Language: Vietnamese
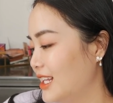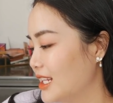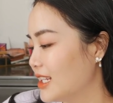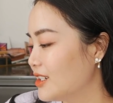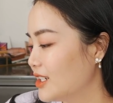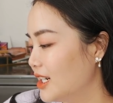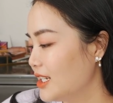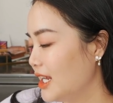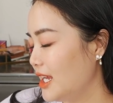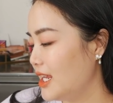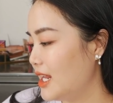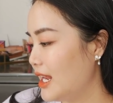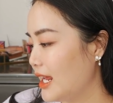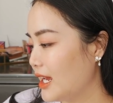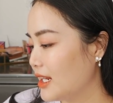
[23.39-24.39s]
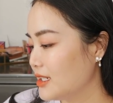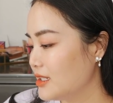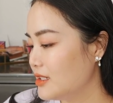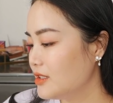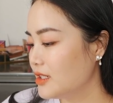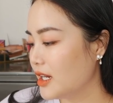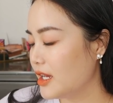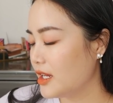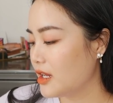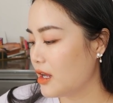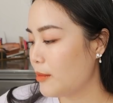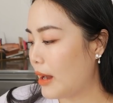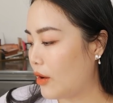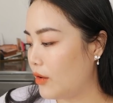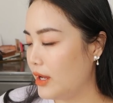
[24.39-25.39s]
Thường thì Lan Anh trước khi
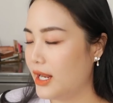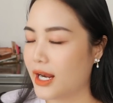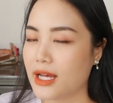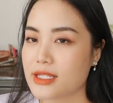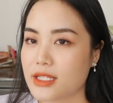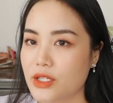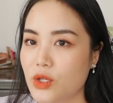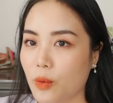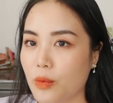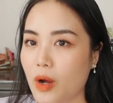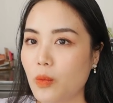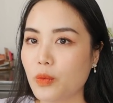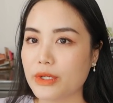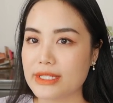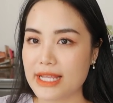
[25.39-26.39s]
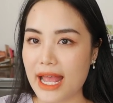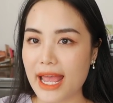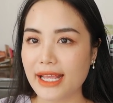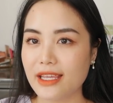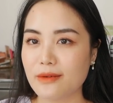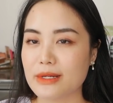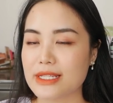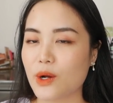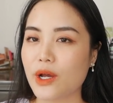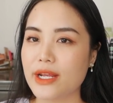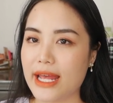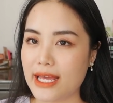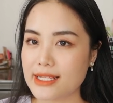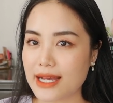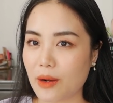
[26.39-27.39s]
có bầu thì Lan Anh sử dụng cốc nguyệt sang, nhưng mà sau khi
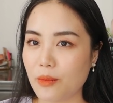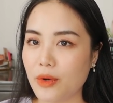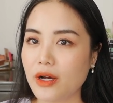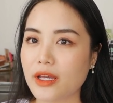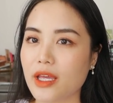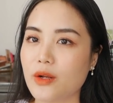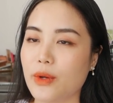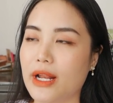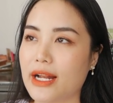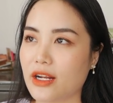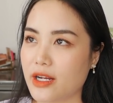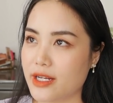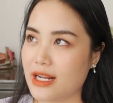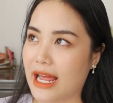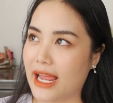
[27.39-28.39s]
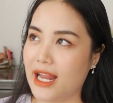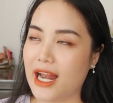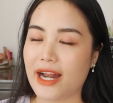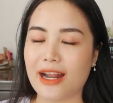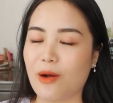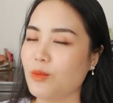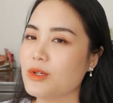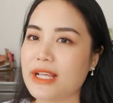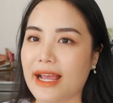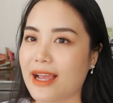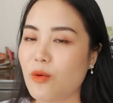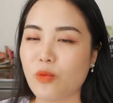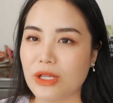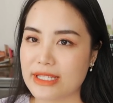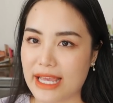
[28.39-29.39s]
đẻ xong á, kinh nguyệt Lan có trở lại thì Lan không có xài
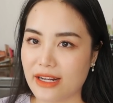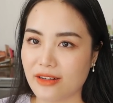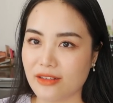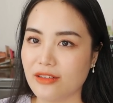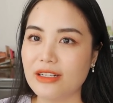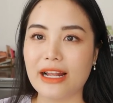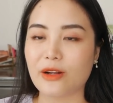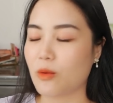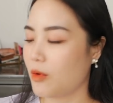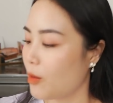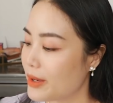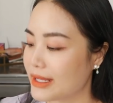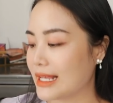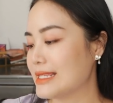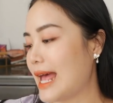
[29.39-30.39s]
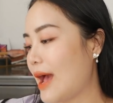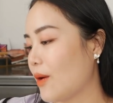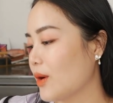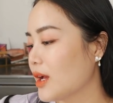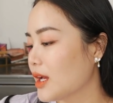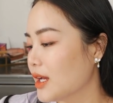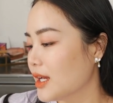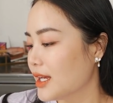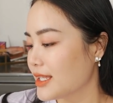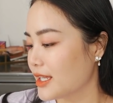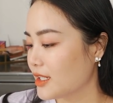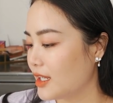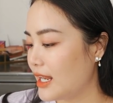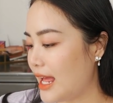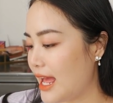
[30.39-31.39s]
cốc nguyệt sang được nữa, Lan cũng không biết tại sao. Cho
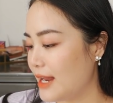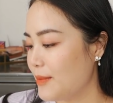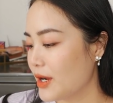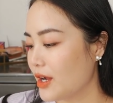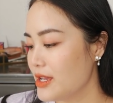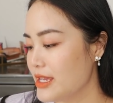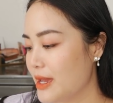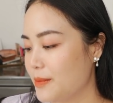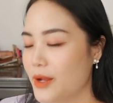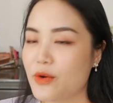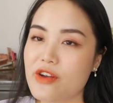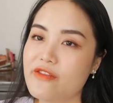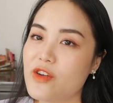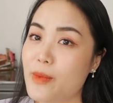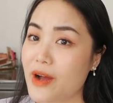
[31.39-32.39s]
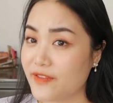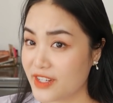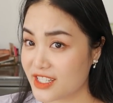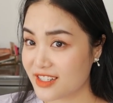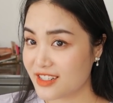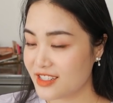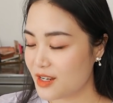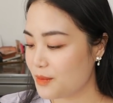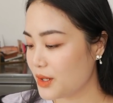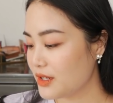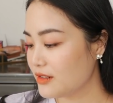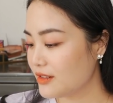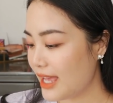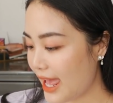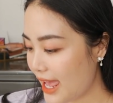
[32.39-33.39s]
nên là mới có dịp để review băng vệ sinh cho mọi
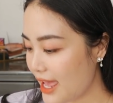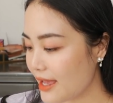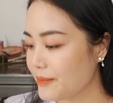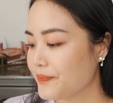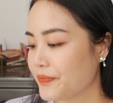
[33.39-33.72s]
người á. À.